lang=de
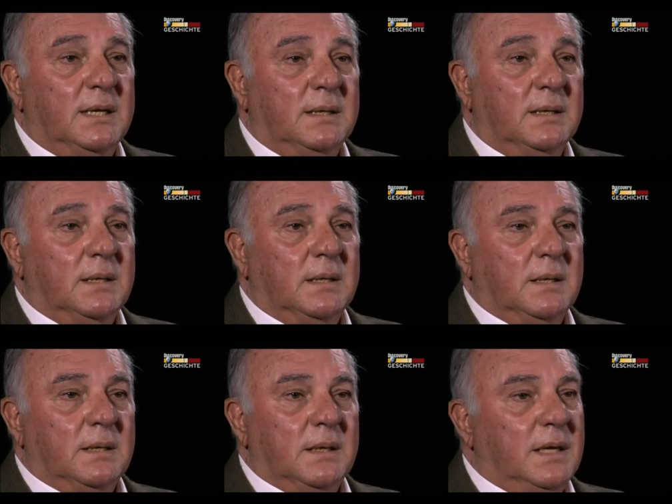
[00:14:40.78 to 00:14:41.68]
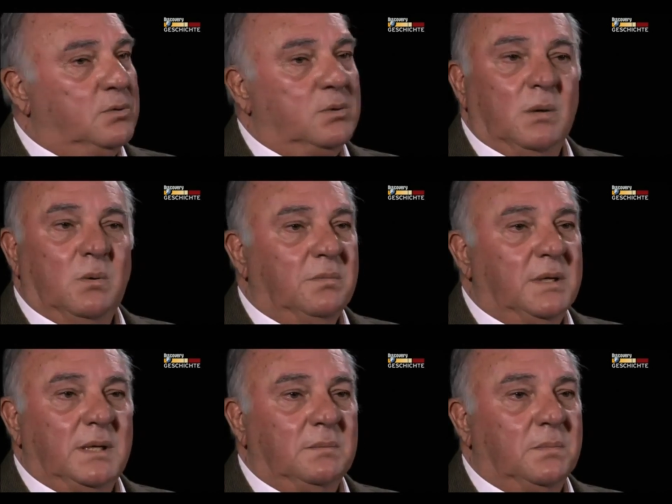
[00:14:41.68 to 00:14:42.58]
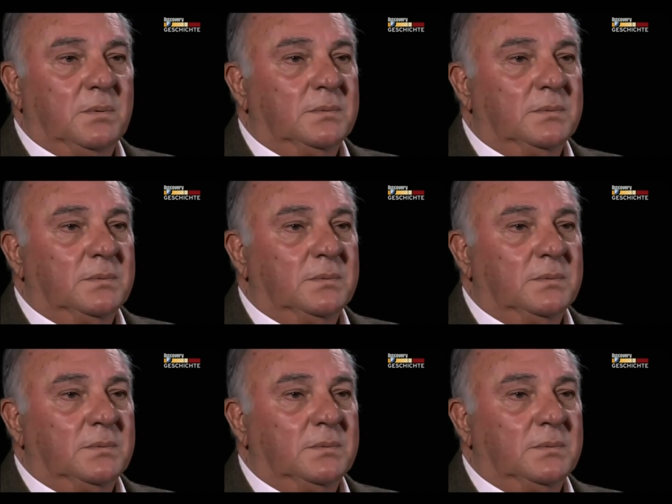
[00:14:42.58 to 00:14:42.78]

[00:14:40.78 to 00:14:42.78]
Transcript: Our society could explode.